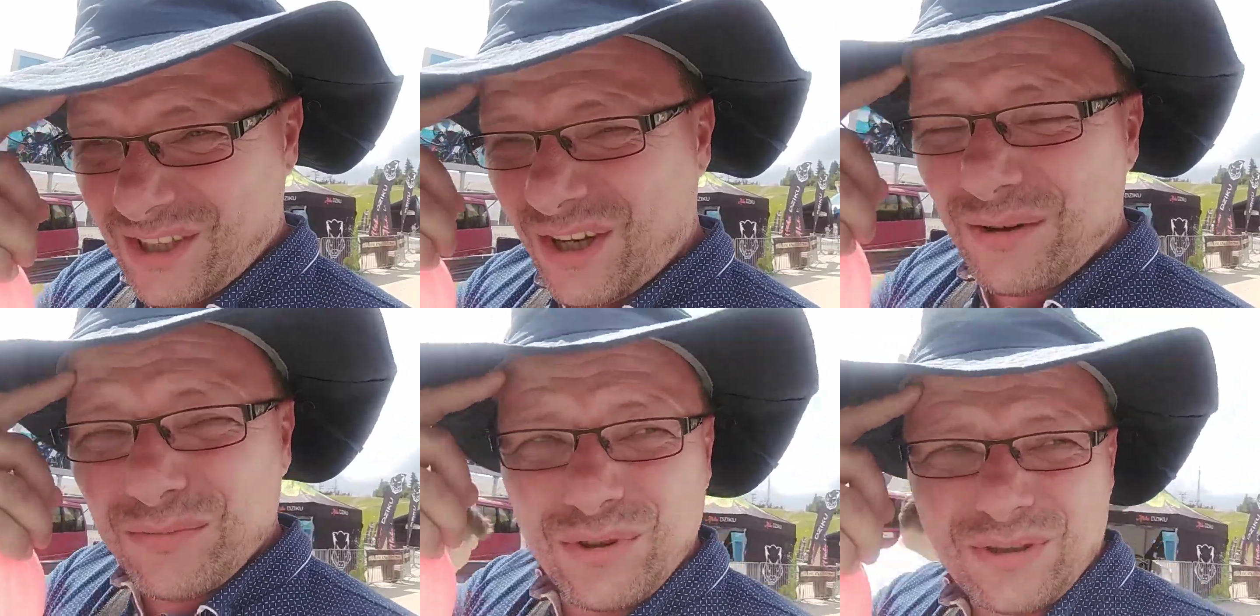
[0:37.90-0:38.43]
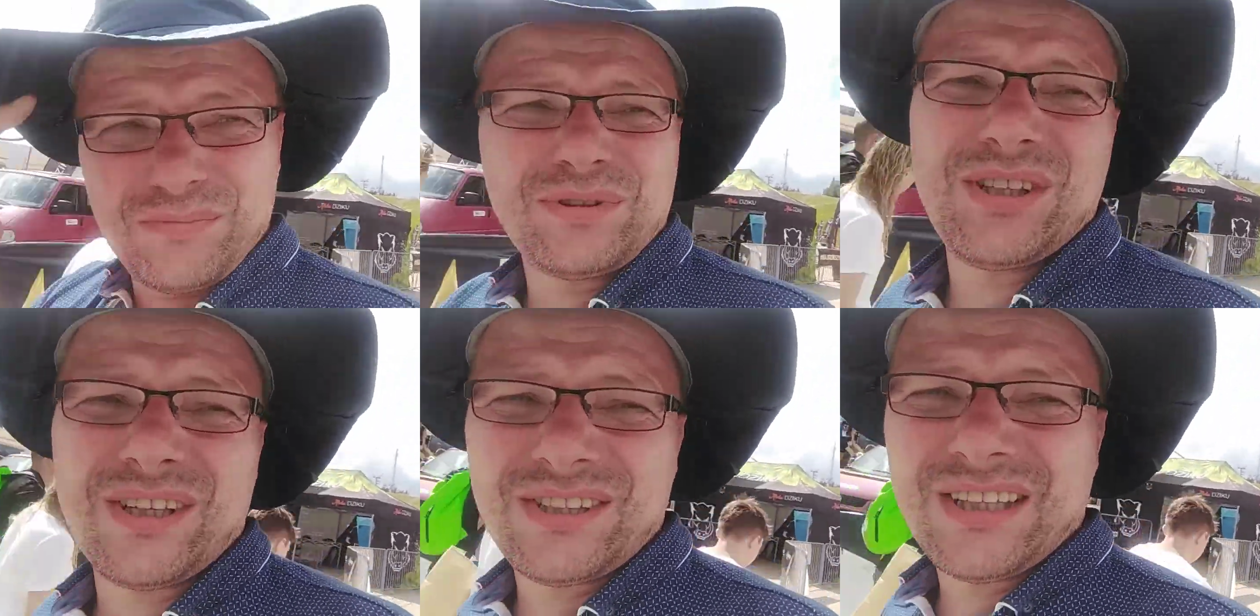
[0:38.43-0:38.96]
Komu to by
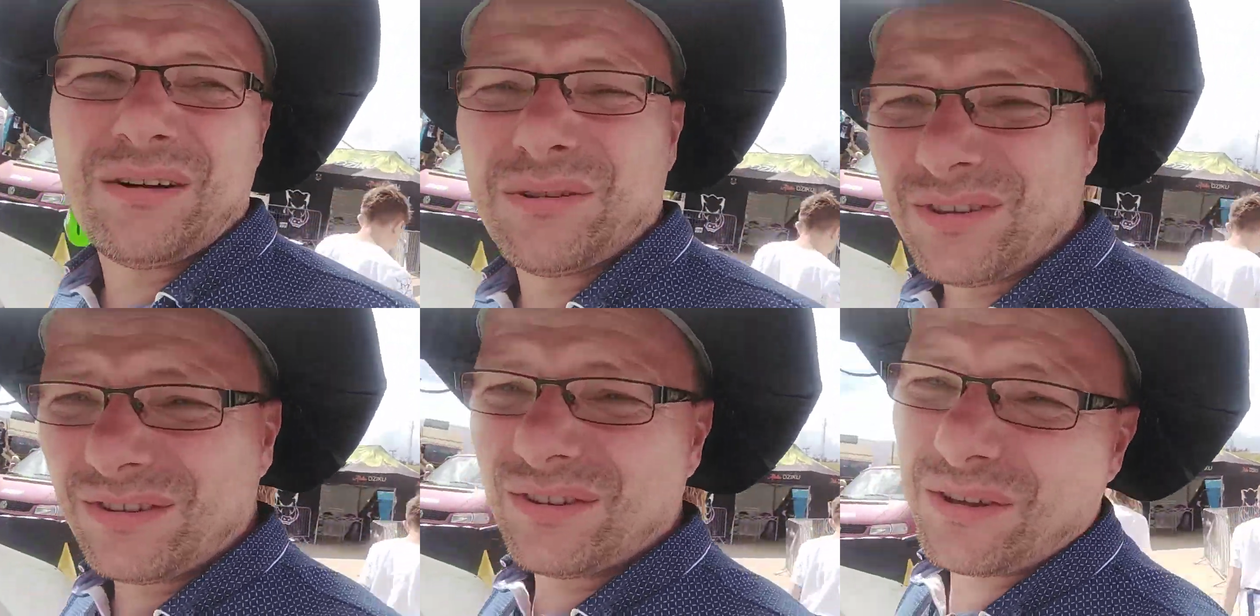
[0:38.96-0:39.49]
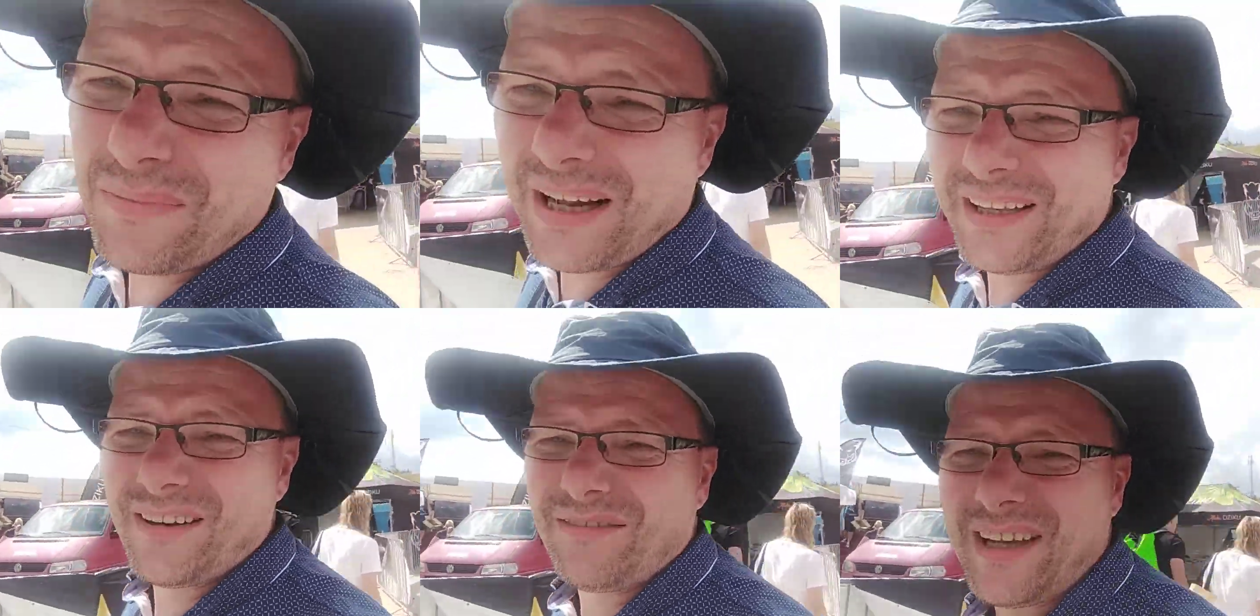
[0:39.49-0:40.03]
się chciało? No
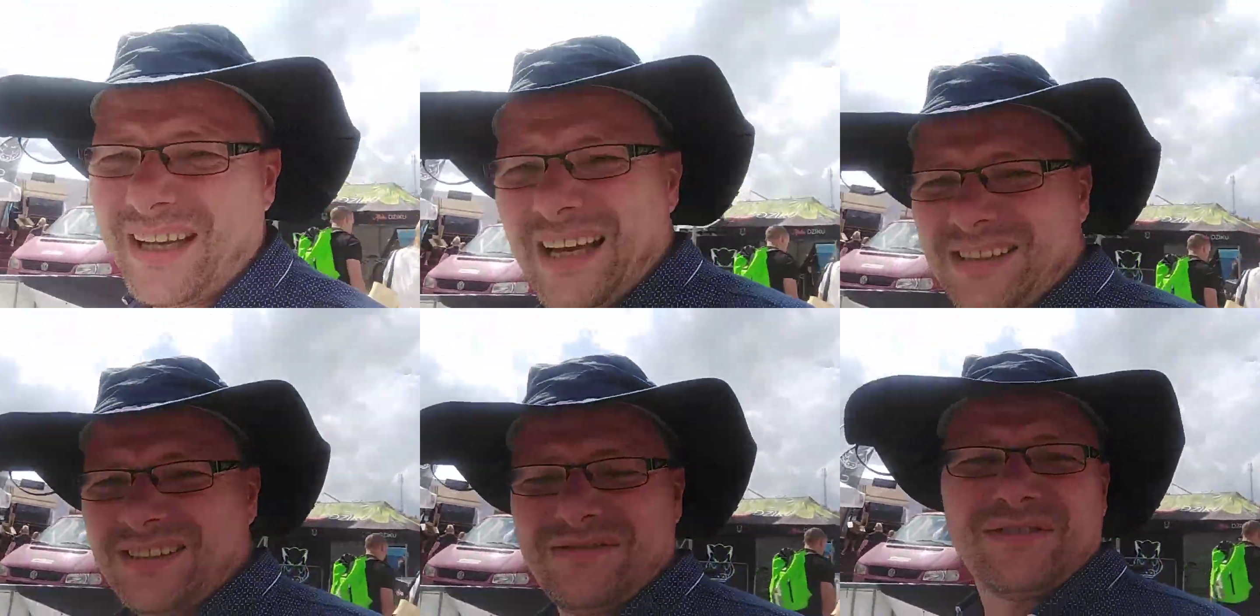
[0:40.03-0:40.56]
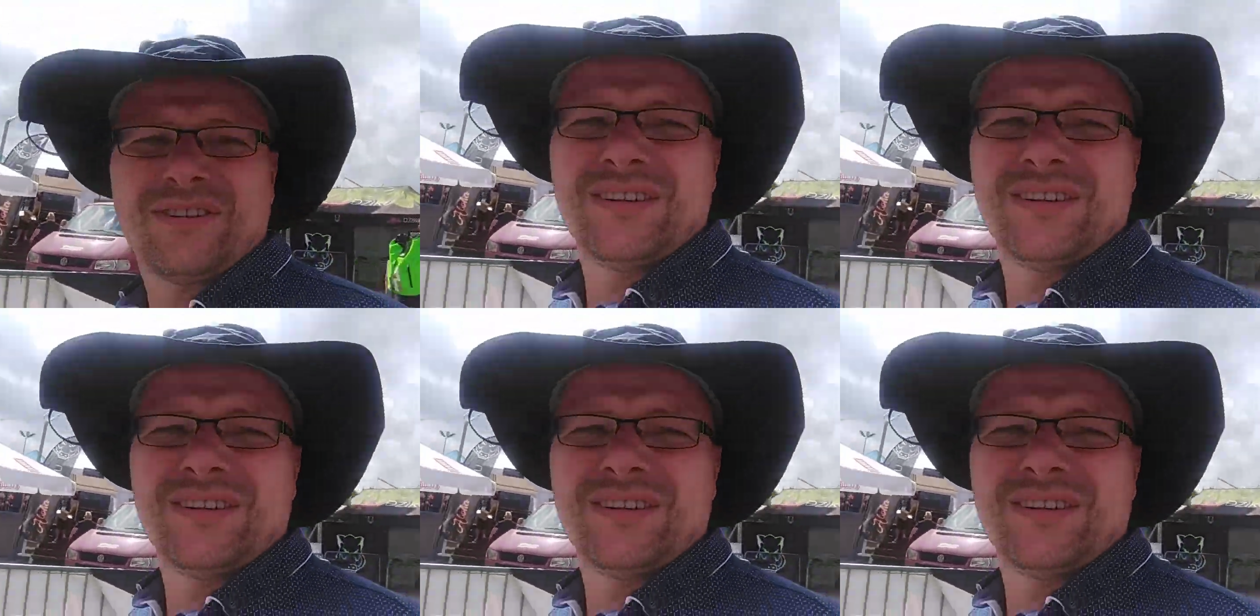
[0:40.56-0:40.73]
normalnie wariactwo.